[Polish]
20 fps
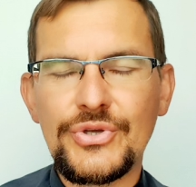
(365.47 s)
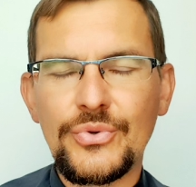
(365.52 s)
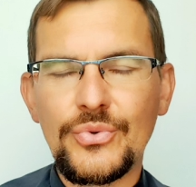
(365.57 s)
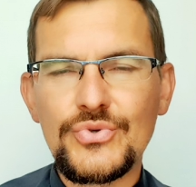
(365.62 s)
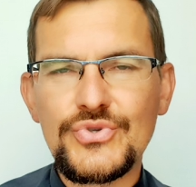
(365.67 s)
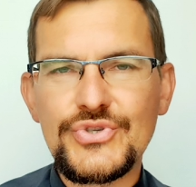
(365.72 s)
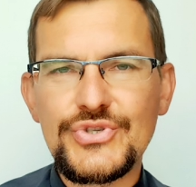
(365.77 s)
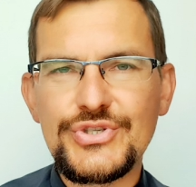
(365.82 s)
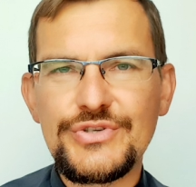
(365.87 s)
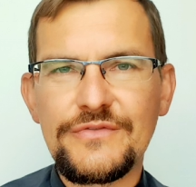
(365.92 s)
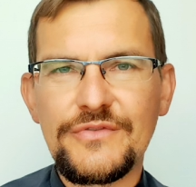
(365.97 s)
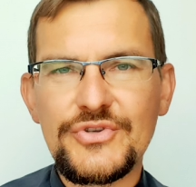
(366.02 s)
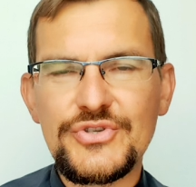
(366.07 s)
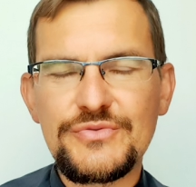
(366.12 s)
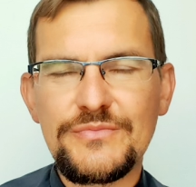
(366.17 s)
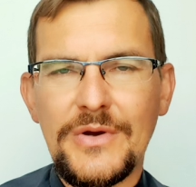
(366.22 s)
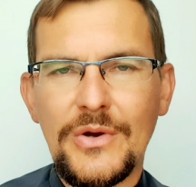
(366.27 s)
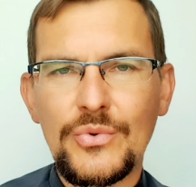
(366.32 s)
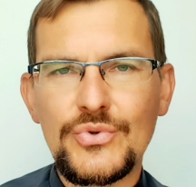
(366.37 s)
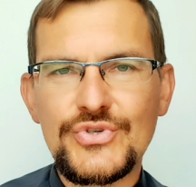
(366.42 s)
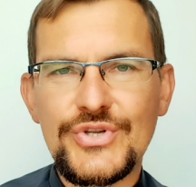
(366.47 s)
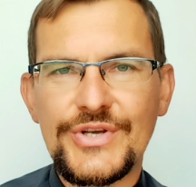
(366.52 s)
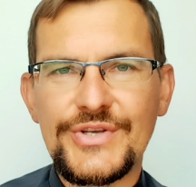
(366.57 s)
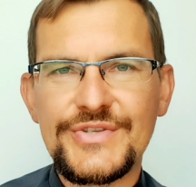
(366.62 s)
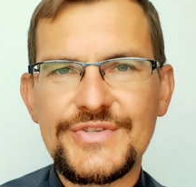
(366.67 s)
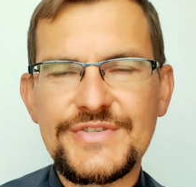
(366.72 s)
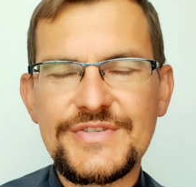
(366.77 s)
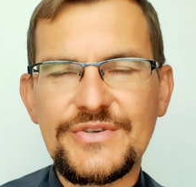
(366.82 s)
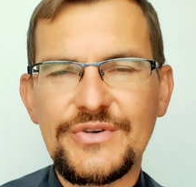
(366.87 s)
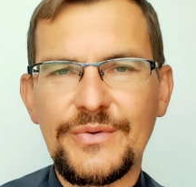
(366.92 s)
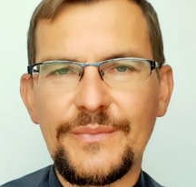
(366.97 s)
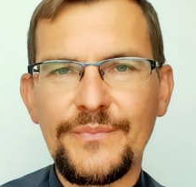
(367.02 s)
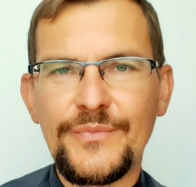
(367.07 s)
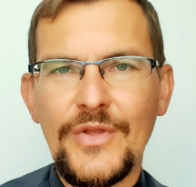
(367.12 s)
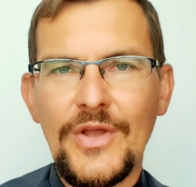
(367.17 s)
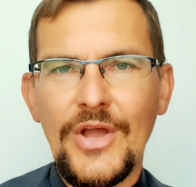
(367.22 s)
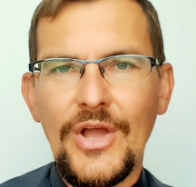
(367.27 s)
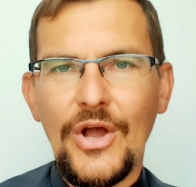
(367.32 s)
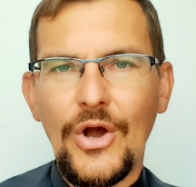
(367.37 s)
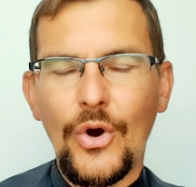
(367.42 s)
i uczciwość małżeńską
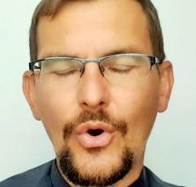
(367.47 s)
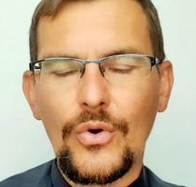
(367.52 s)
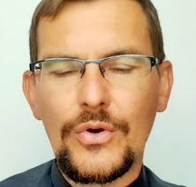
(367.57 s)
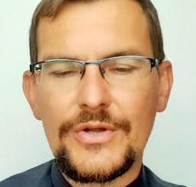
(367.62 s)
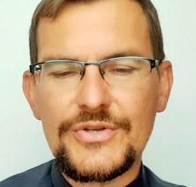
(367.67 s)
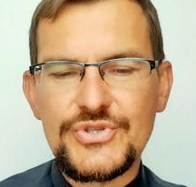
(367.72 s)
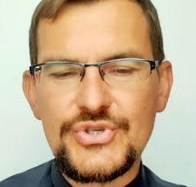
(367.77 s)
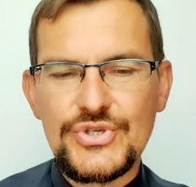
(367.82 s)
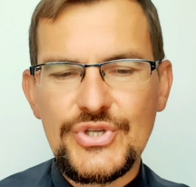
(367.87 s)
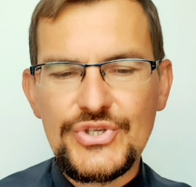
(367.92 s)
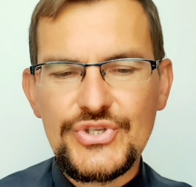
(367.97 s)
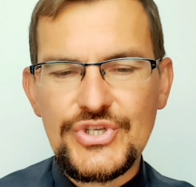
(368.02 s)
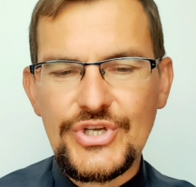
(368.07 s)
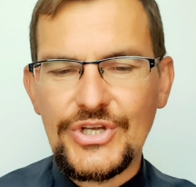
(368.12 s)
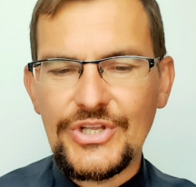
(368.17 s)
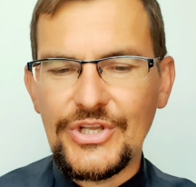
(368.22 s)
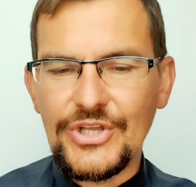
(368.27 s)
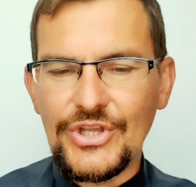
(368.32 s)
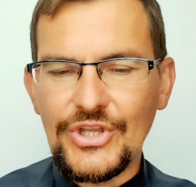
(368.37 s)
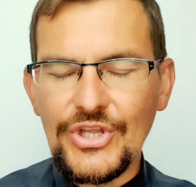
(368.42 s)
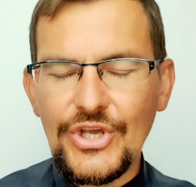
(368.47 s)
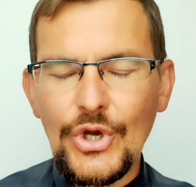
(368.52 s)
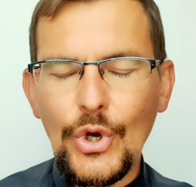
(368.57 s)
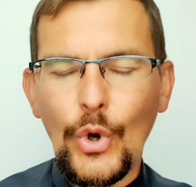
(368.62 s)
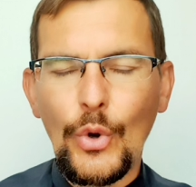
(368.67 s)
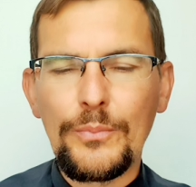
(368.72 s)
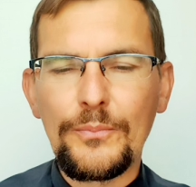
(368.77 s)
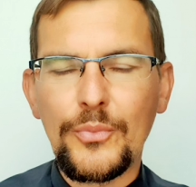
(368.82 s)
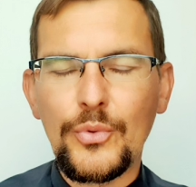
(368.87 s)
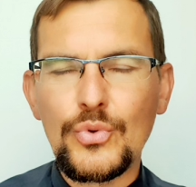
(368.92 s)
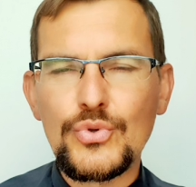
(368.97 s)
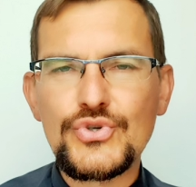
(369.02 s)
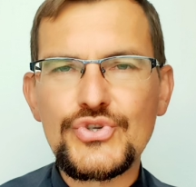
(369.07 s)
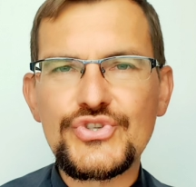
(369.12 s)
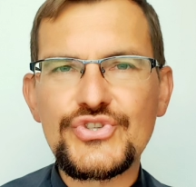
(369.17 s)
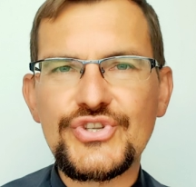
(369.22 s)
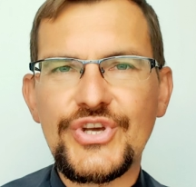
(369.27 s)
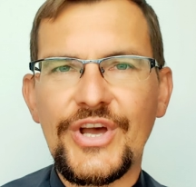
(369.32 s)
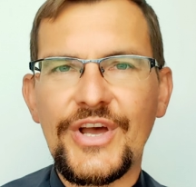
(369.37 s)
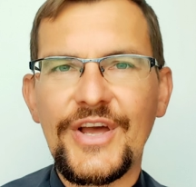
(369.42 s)
oraz życie nie
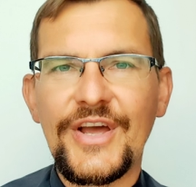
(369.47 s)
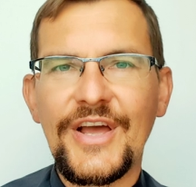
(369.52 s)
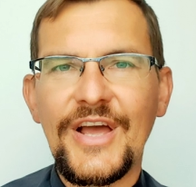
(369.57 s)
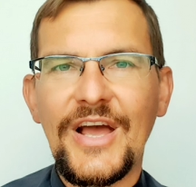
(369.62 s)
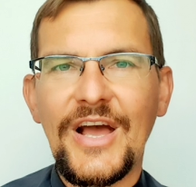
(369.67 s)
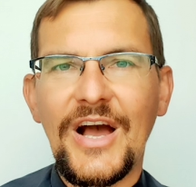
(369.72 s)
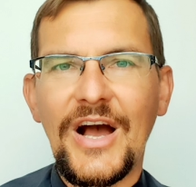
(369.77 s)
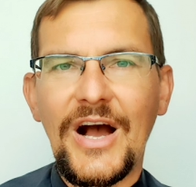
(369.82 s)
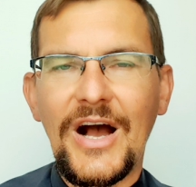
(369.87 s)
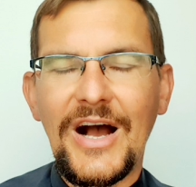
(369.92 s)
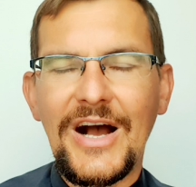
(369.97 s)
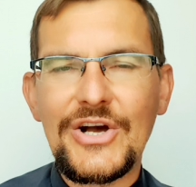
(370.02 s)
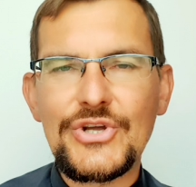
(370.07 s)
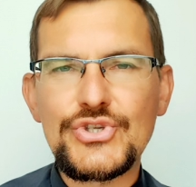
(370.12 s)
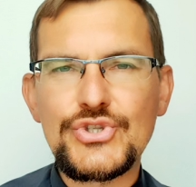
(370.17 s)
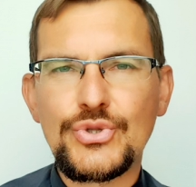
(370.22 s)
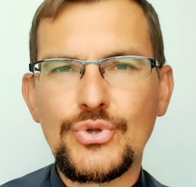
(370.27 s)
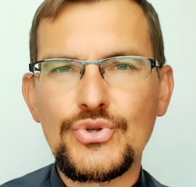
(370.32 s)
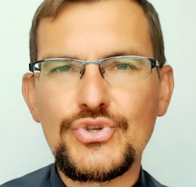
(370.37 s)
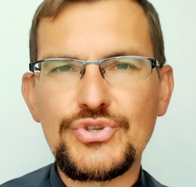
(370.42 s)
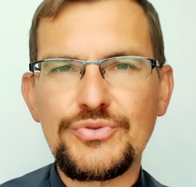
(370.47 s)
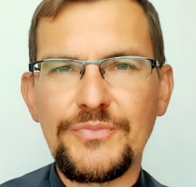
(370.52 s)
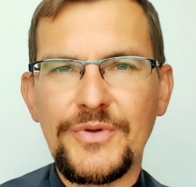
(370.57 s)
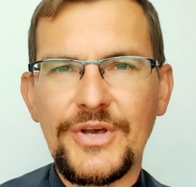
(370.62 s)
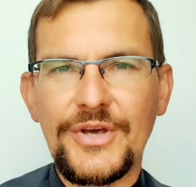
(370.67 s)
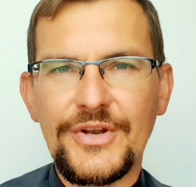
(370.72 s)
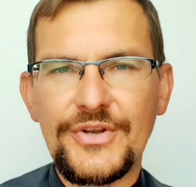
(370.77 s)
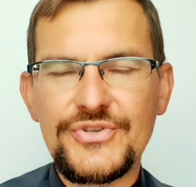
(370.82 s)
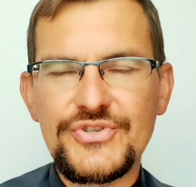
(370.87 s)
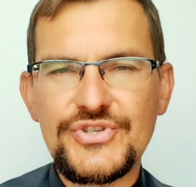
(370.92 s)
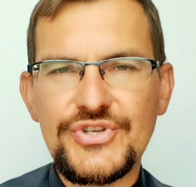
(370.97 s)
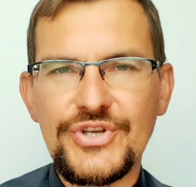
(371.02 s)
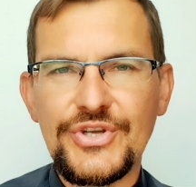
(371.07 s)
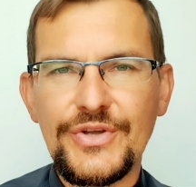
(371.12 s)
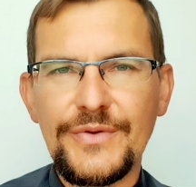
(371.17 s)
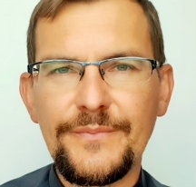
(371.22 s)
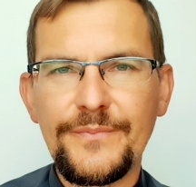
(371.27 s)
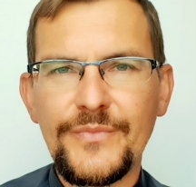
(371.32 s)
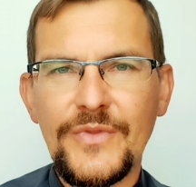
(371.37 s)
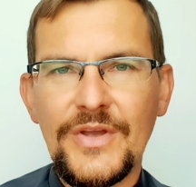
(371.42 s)
opuszczę aż do
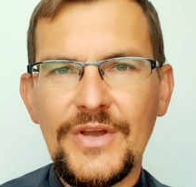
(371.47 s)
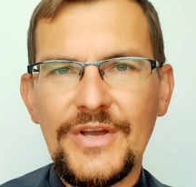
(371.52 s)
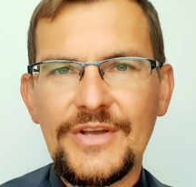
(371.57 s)
śmierci.